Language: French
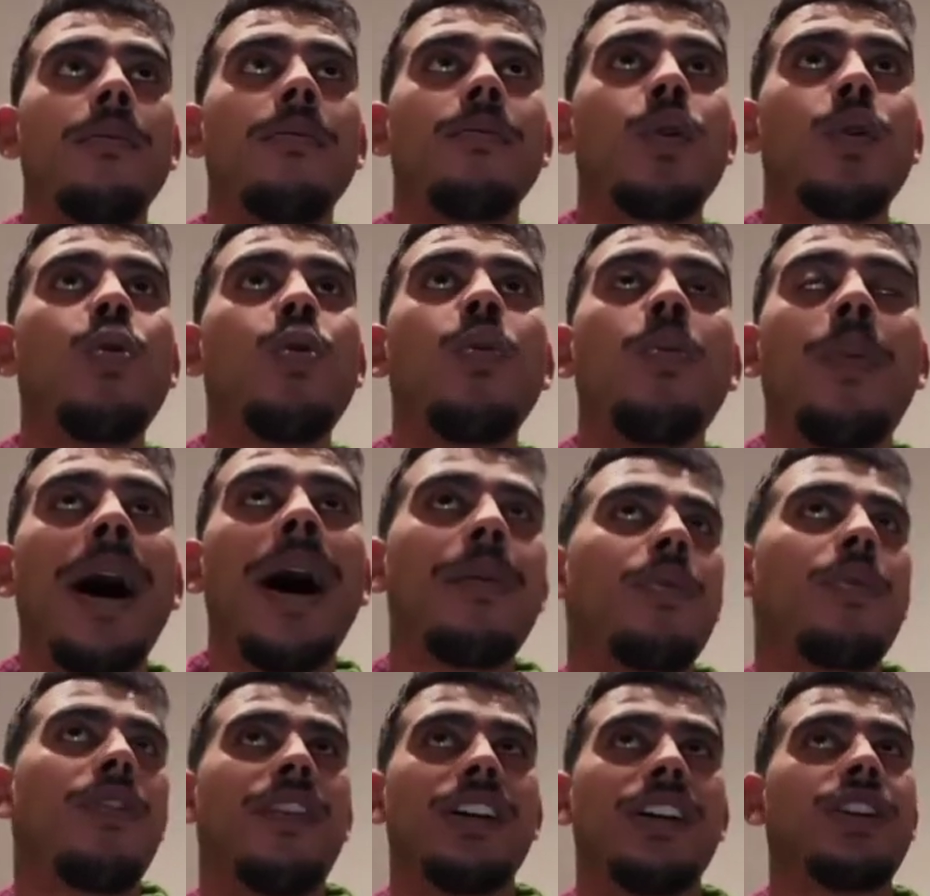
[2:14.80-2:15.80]
coupable, on
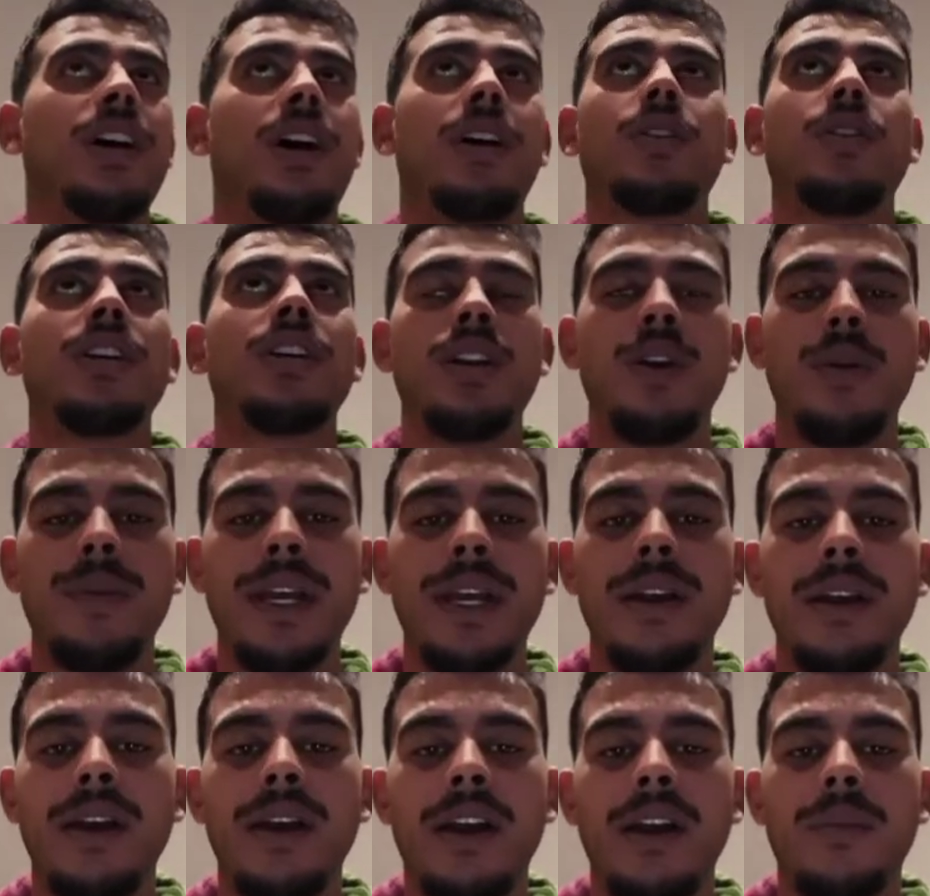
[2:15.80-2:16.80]
va dire, entre guillemets.
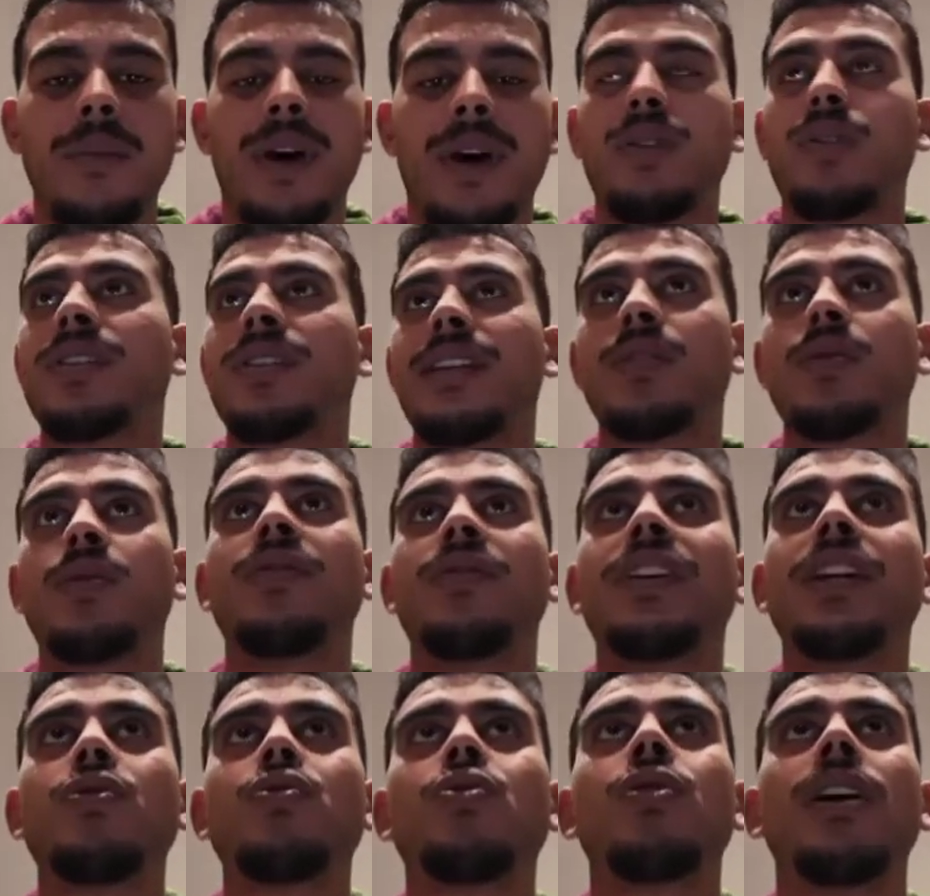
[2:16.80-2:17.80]
Parce que ça
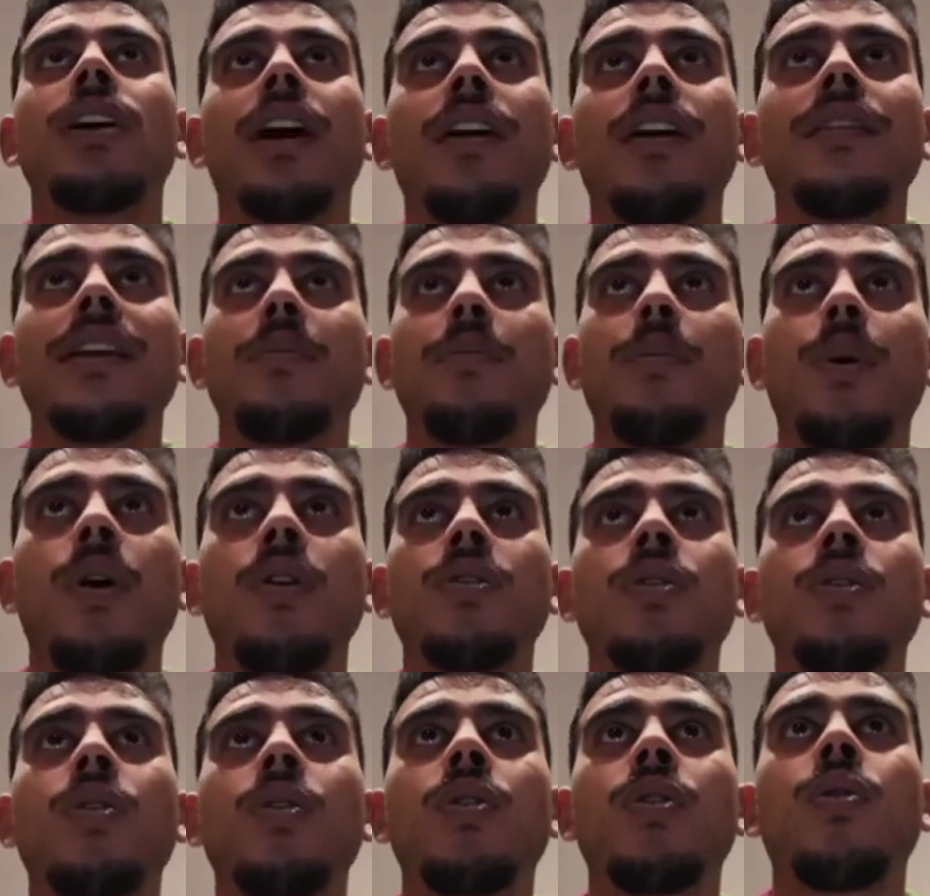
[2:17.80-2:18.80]
devient du grand n'importe
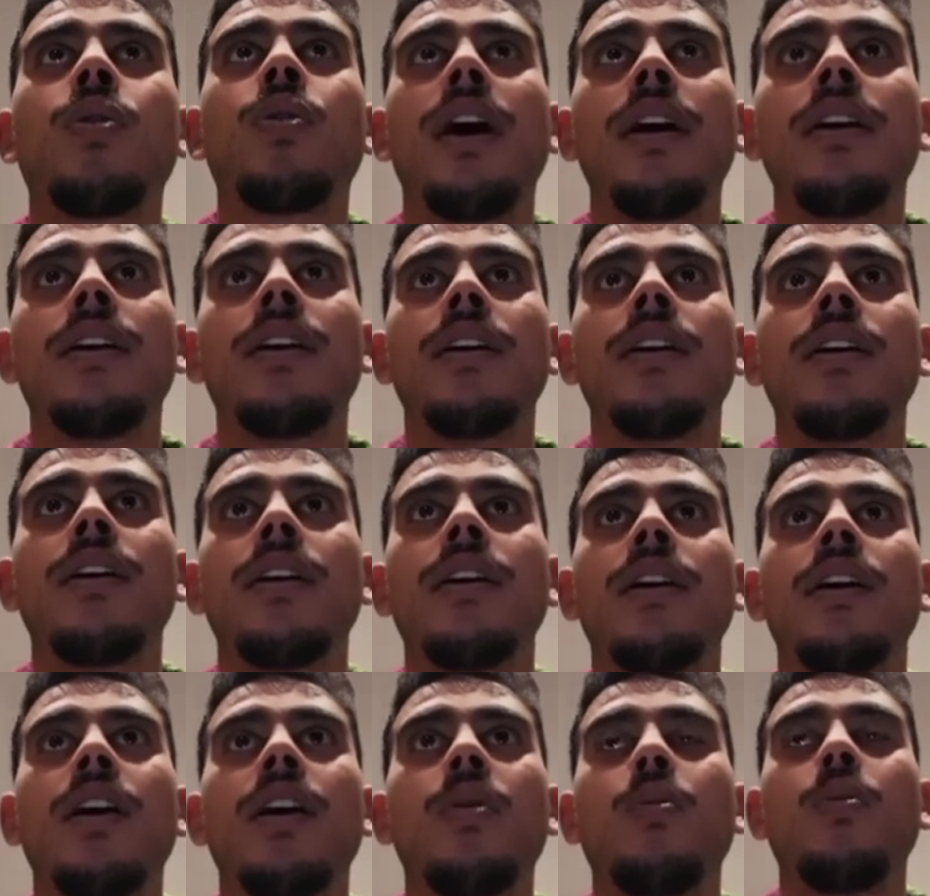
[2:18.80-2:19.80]
quoi.
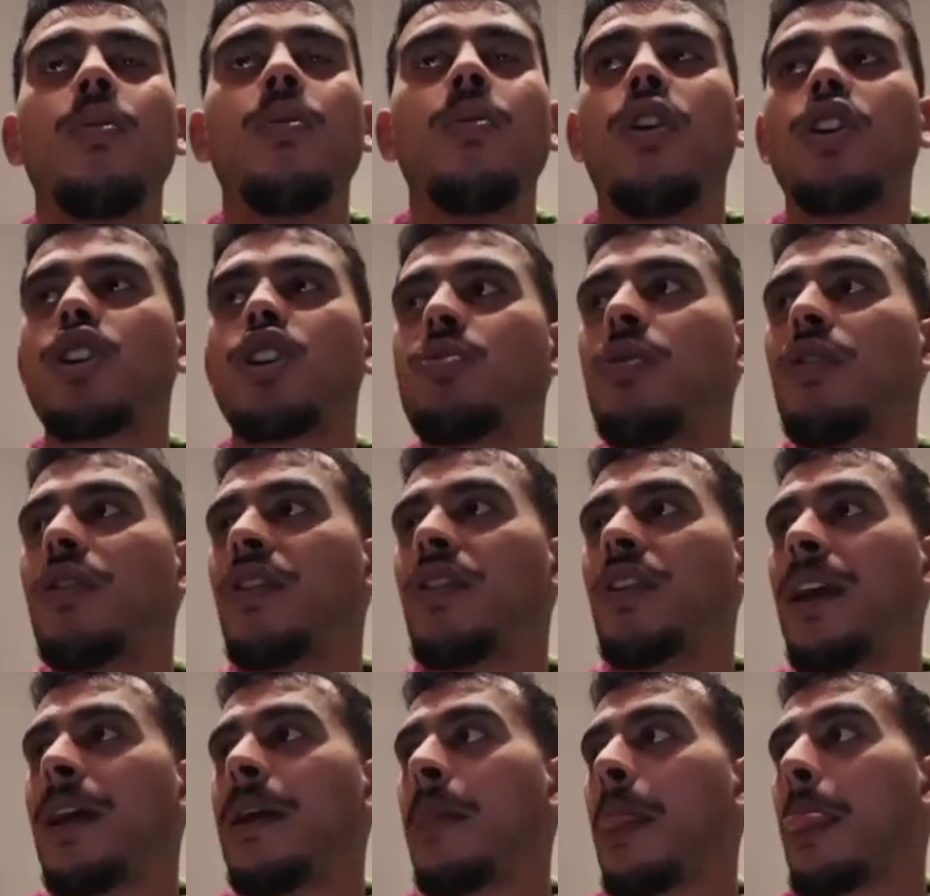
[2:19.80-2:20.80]
Moi, je me
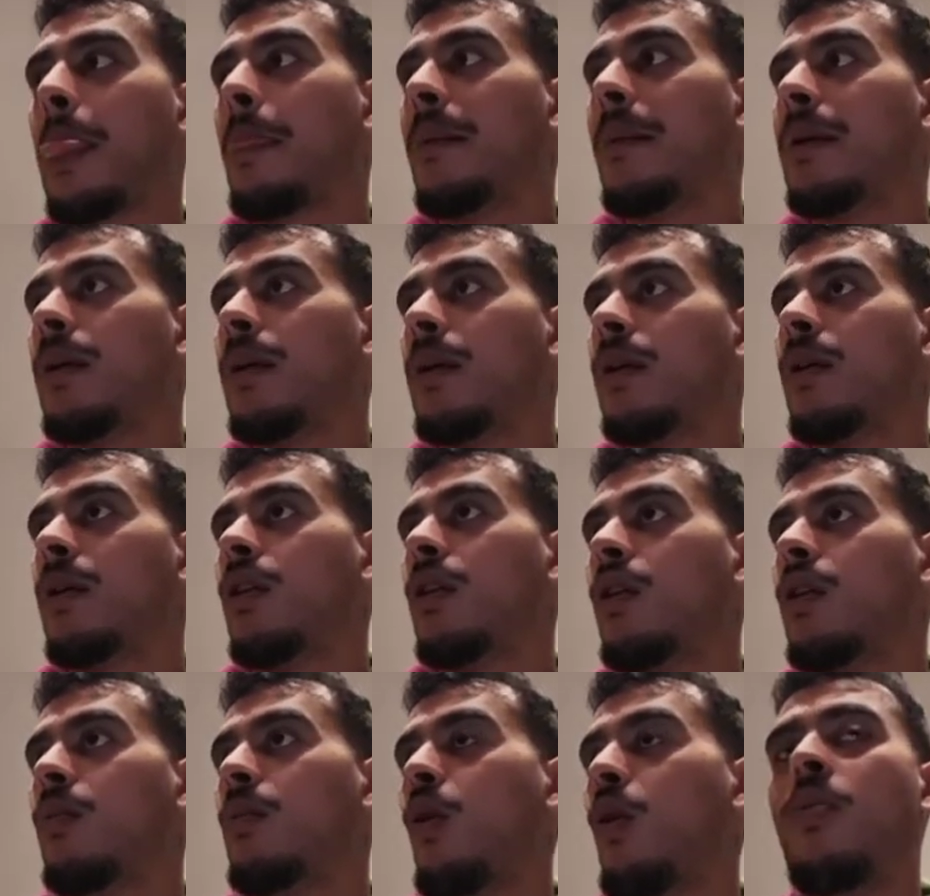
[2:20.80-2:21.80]
fais...
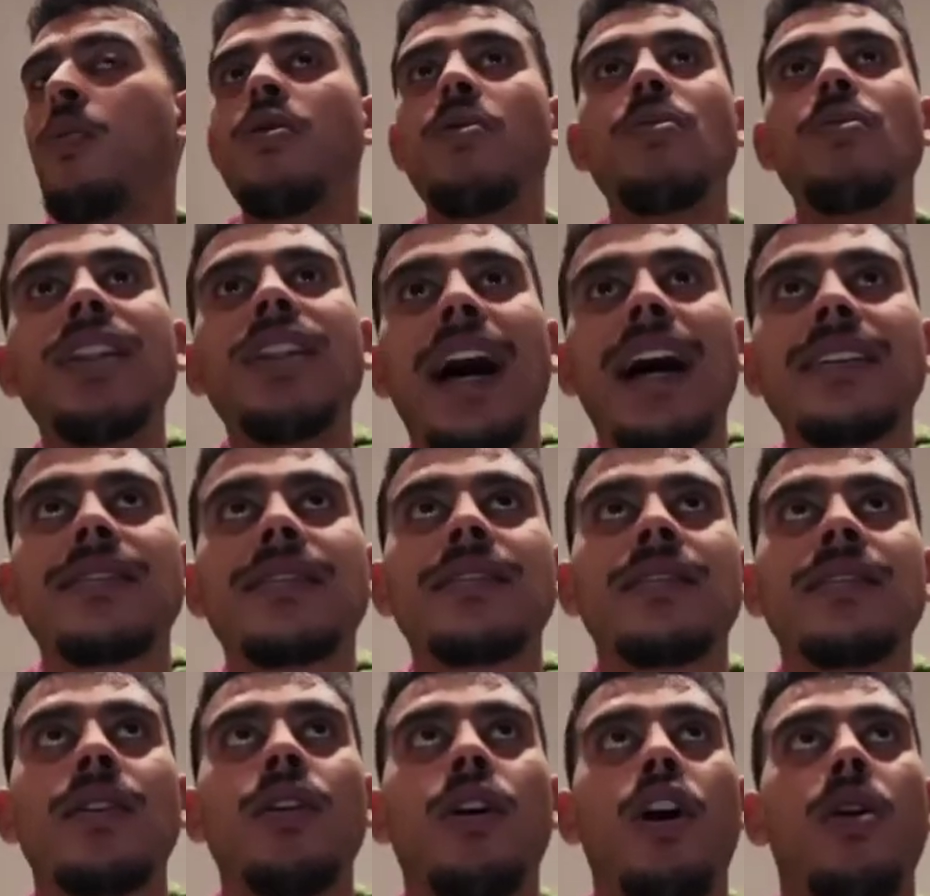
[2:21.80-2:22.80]
On me
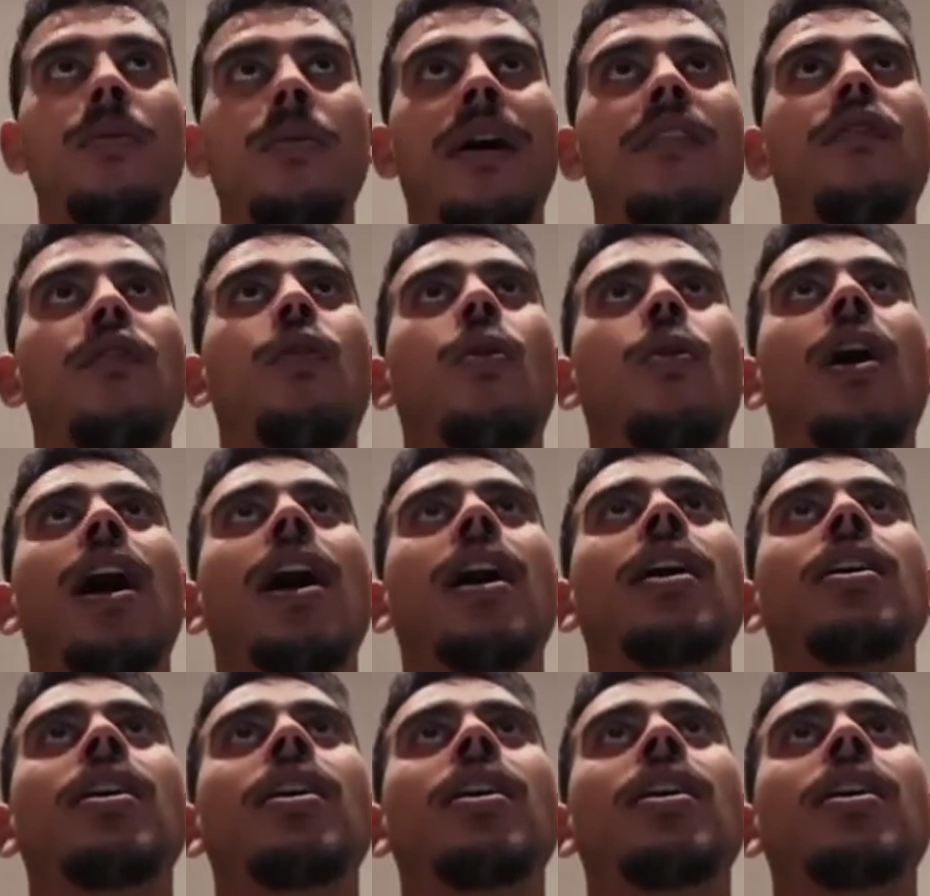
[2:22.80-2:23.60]
menace, on m'envoie,